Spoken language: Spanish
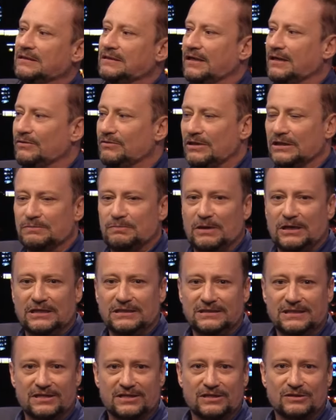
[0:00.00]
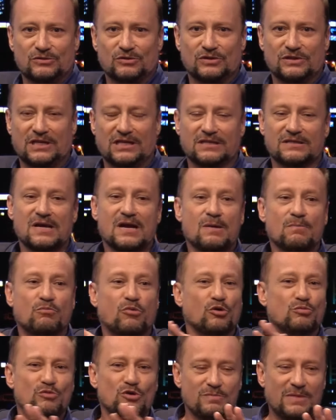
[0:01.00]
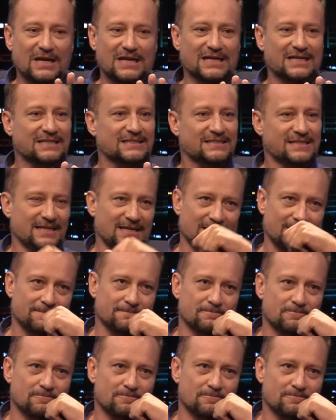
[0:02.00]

tener una experiencia en redes sociales, por muy mala que sea.